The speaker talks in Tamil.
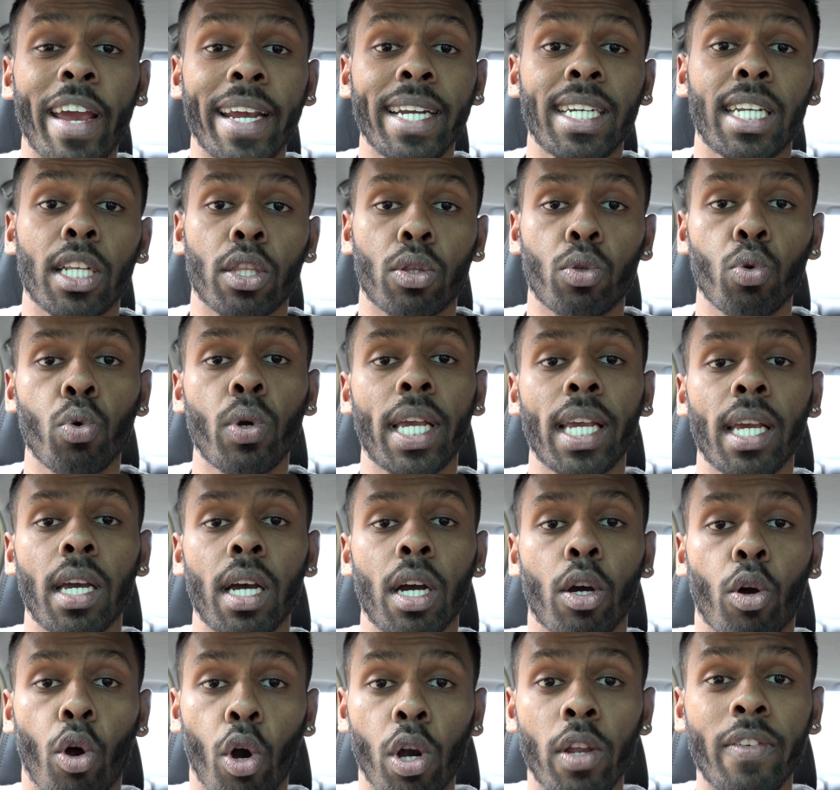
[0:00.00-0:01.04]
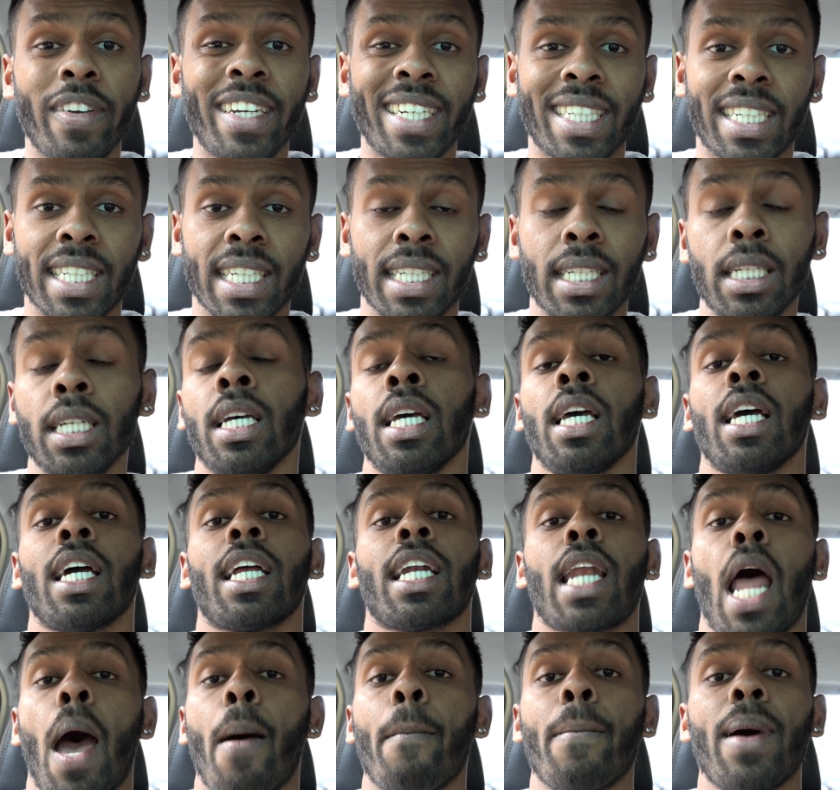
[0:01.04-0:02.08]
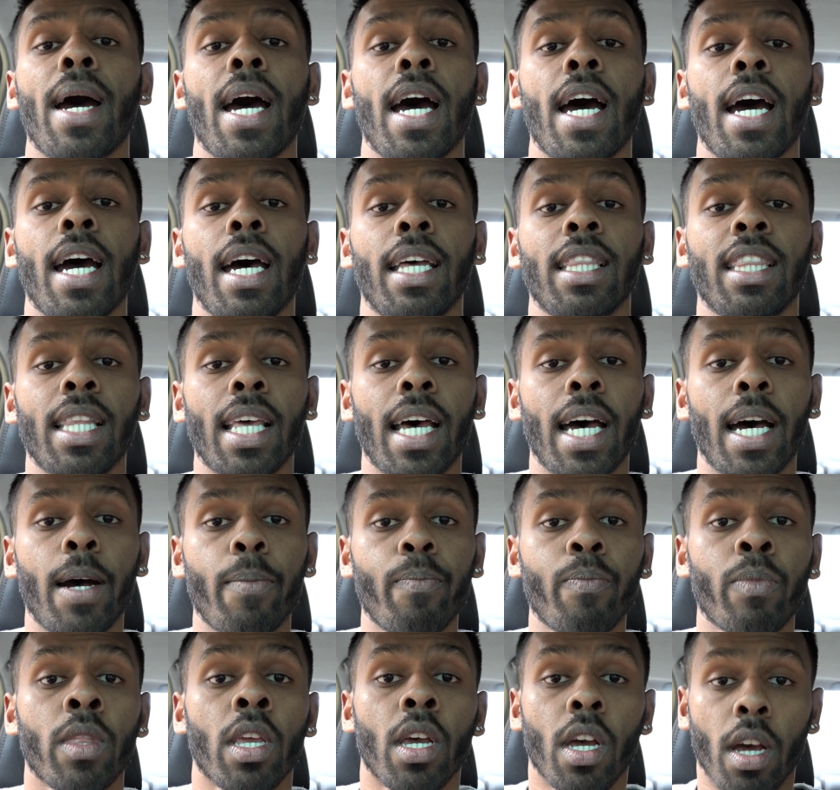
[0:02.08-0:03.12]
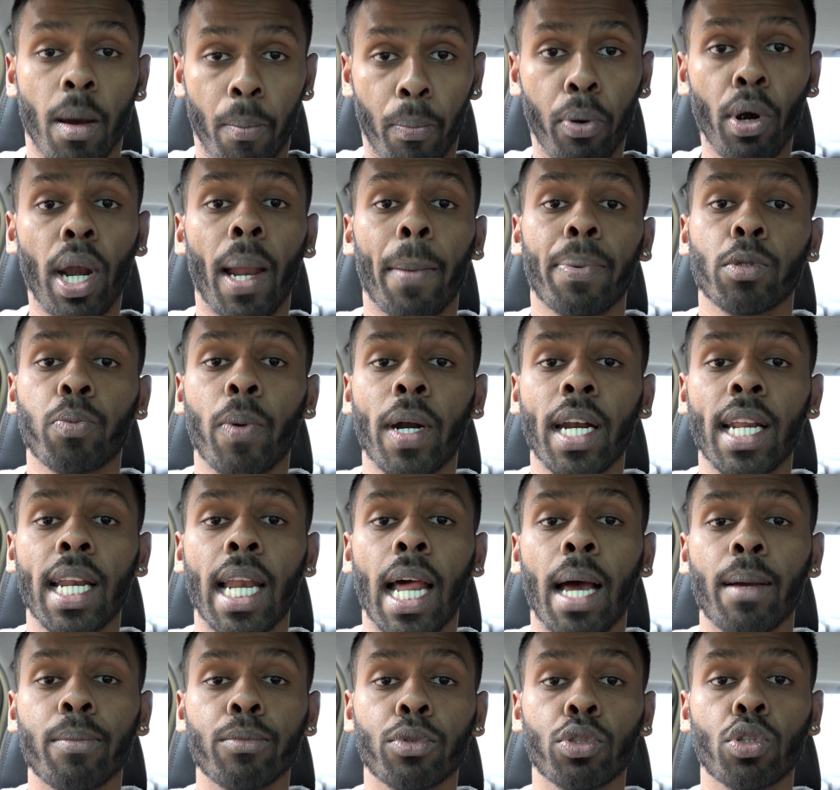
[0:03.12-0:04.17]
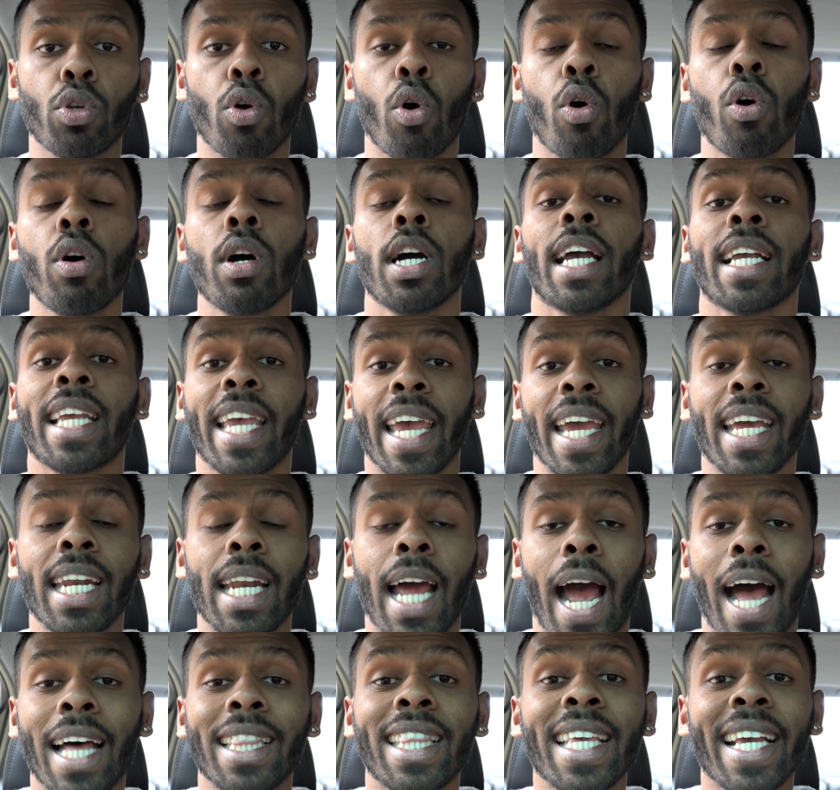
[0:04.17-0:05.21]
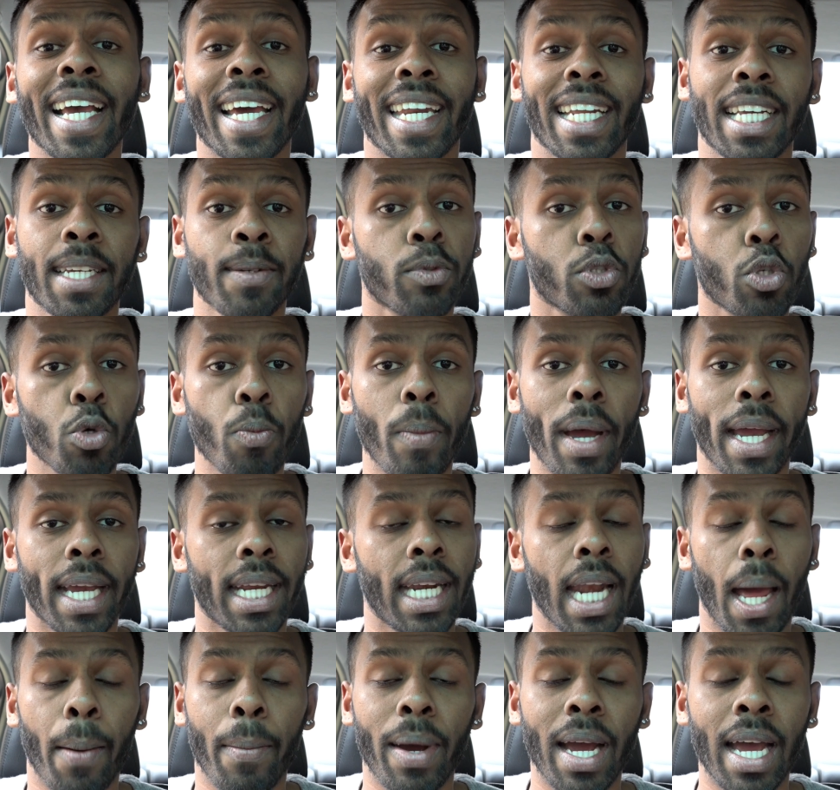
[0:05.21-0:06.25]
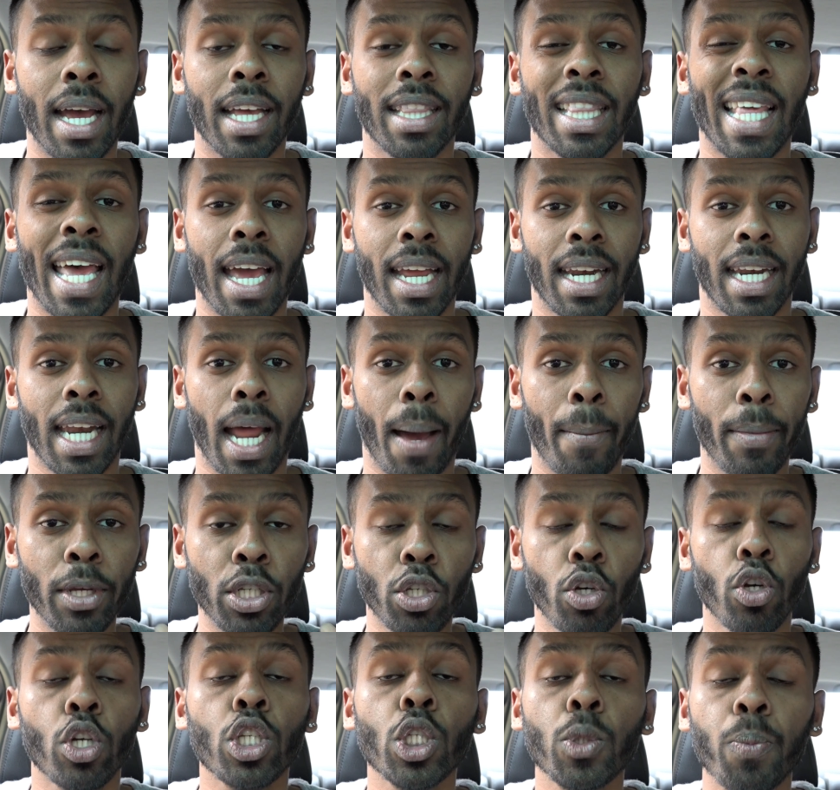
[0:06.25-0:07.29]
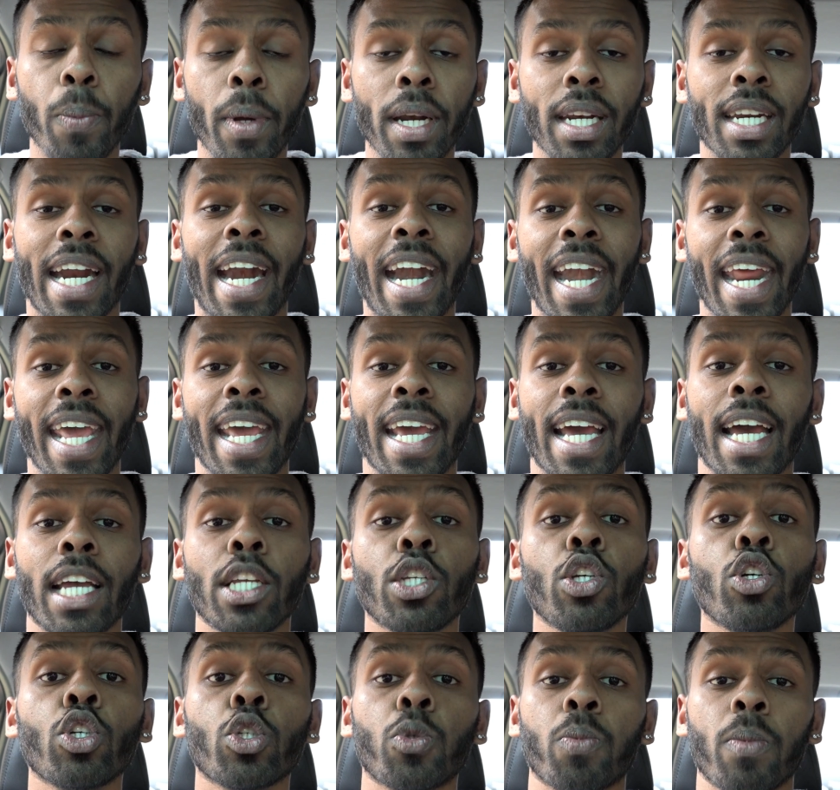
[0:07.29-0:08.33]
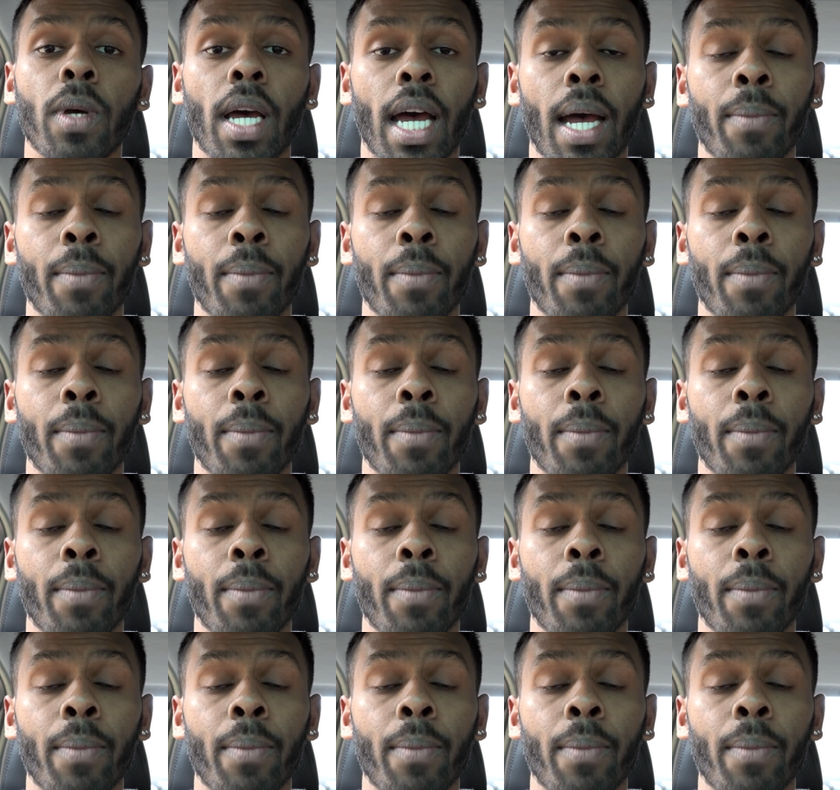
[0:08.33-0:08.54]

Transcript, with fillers: வெயிட்டை தூக்கி கொழுவிட்டு நாம் அந்த புல் அப்ஸ் பண்ணலாம் ஸோ அகெயின் அதிகரிக்கும் சுமை நம்ம அந்த நம்ம யூஸ் பண்ணுற எடையை யூஸ்